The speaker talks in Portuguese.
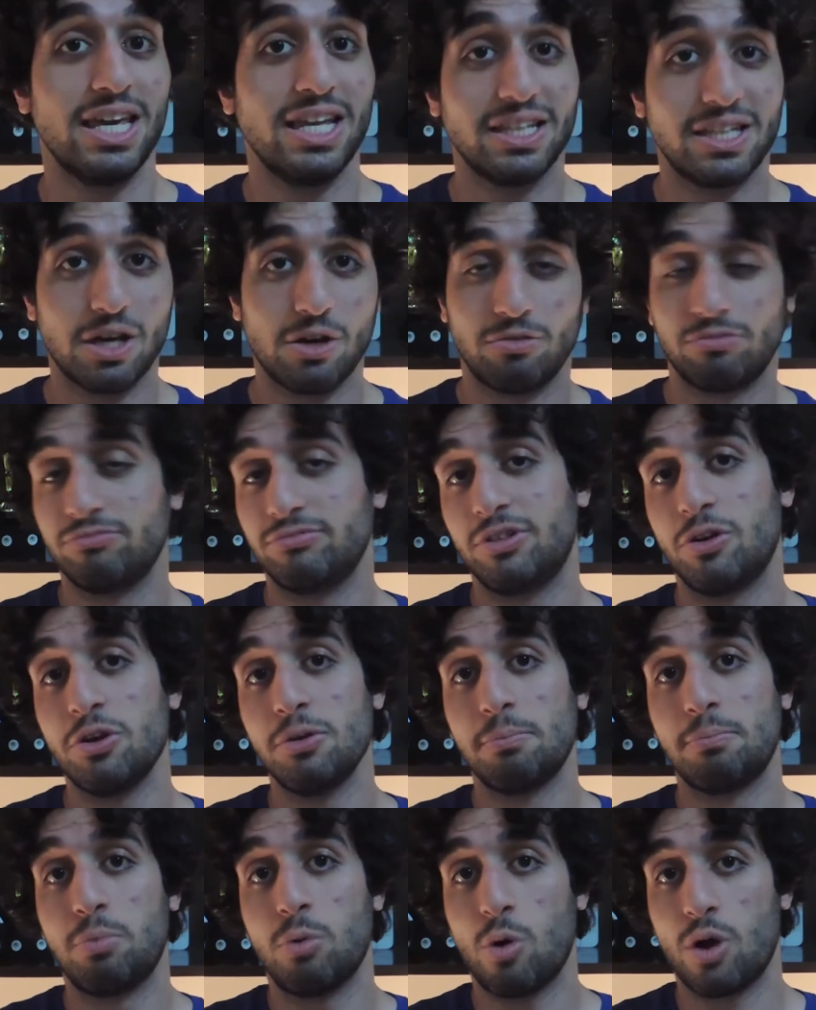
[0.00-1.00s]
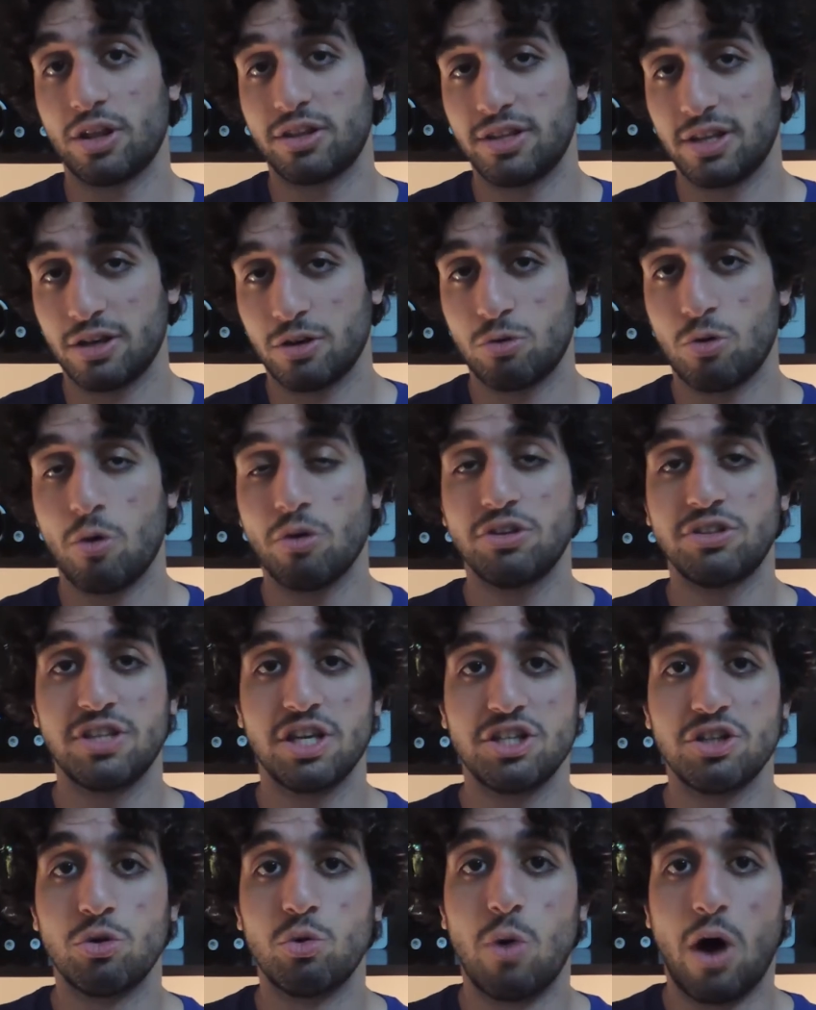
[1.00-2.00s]
Então, não importa qual que
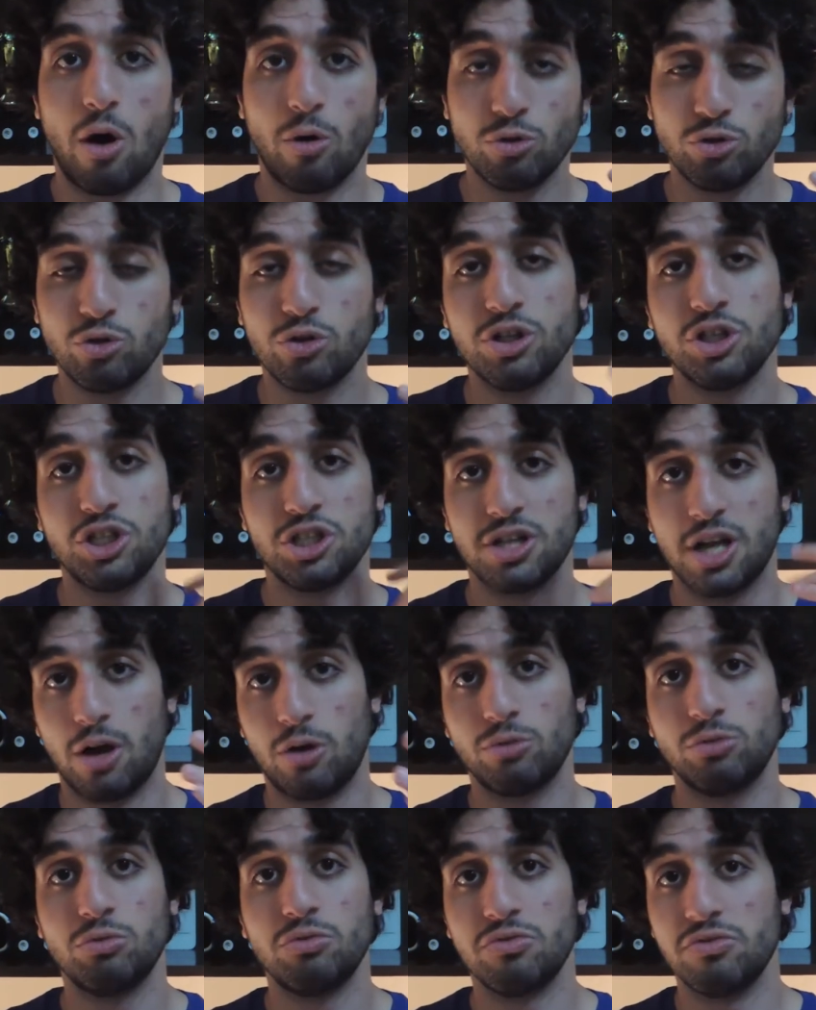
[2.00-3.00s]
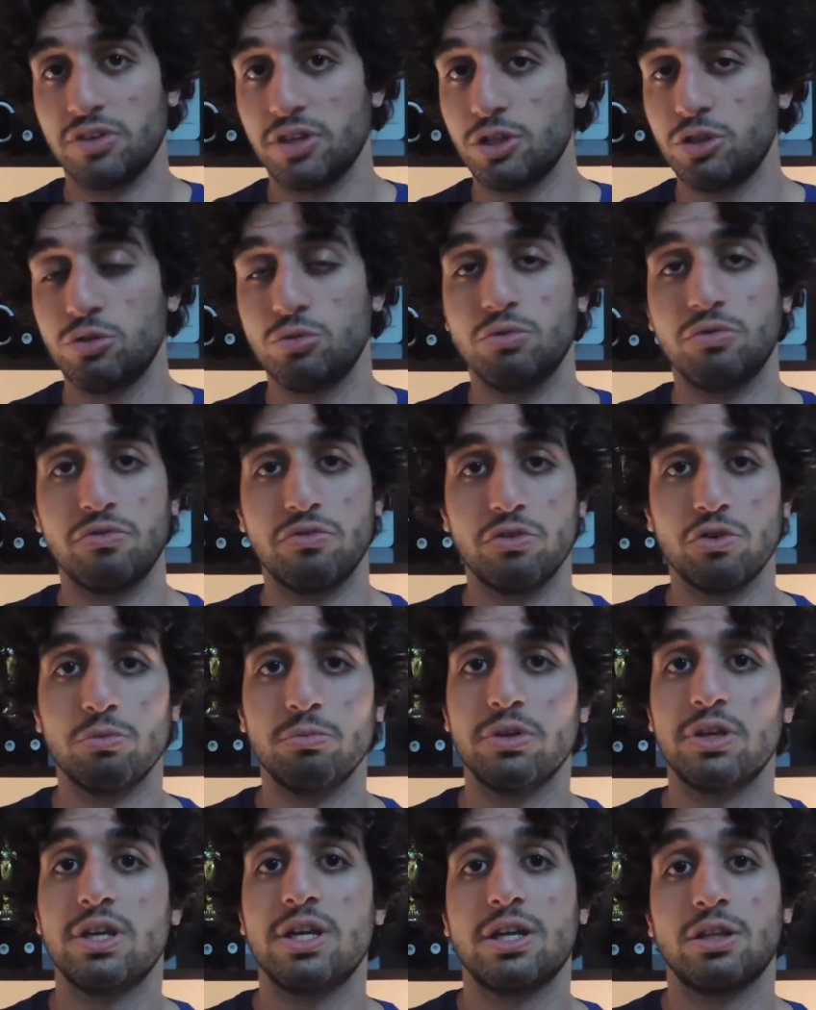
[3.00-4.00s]
seja o áudio original do vídeo, do
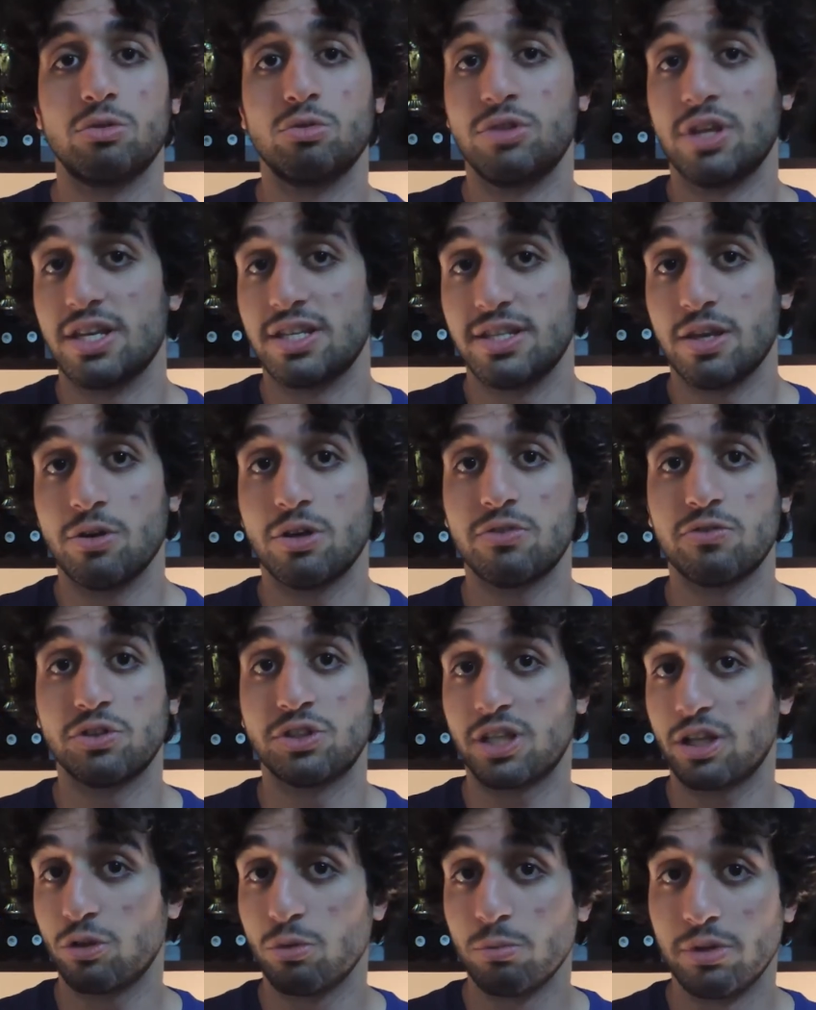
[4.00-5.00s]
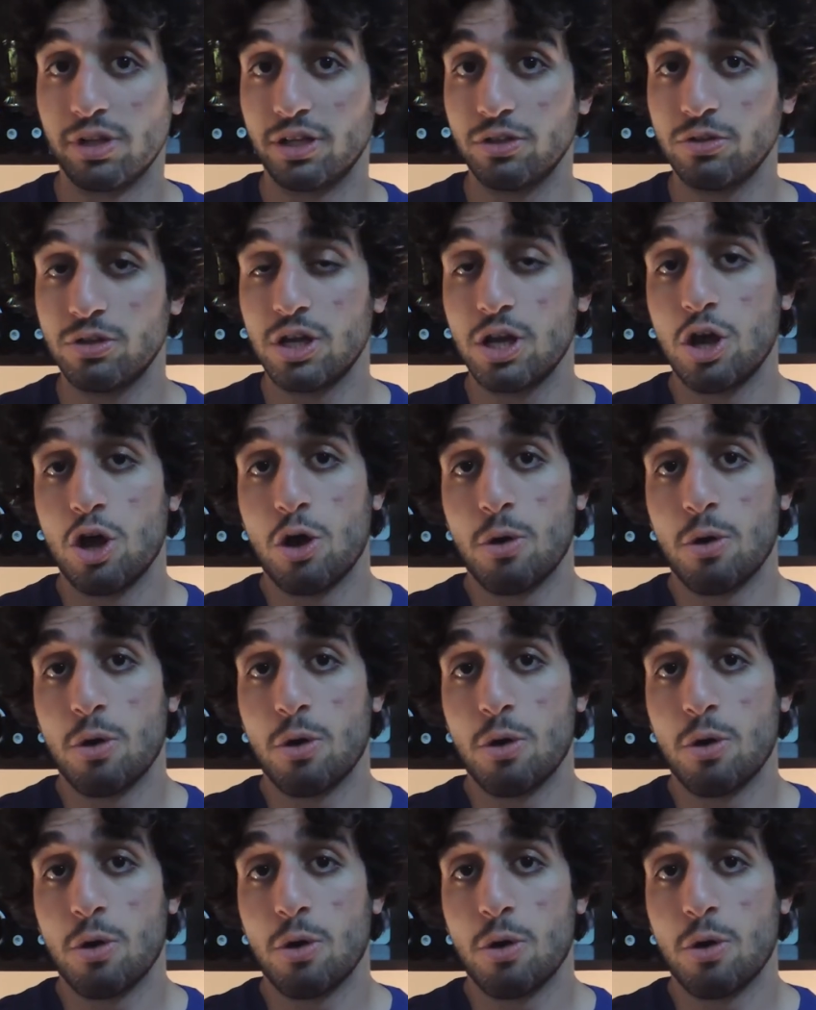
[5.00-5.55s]
filme, do desenho que você está dublando,